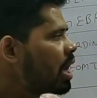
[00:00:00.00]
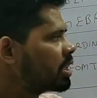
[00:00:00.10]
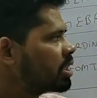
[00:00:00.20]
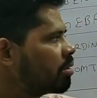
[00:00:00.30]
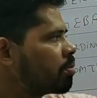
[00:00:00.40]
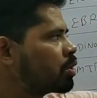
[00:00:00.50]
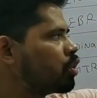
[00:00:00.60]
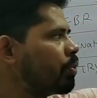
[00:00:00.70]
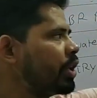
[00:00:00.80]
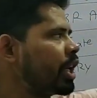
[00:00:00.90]
आ रहे समझ में
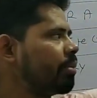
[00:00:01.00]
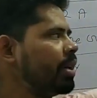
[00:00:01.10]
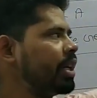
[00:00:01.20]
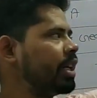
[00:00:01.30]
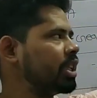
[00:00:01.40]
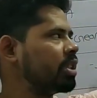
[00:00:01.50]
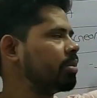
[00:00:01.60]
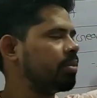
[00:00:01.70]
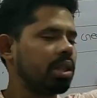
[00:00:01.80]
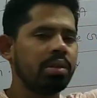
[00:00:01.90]
बच्चों फिर टर्मिनेटिंग
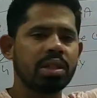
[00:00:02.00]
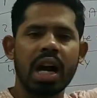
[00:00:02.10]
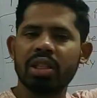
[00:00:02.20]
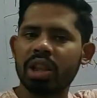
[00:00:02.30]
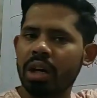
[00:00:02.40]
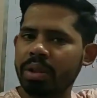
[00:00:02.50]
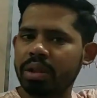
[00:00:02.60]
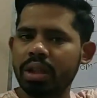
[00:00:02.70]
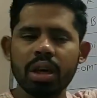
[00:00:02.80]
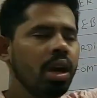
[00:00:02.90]
डेसिमल मतलब शांत
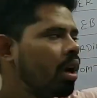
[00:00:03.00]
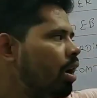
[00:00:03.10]
आवृत्ति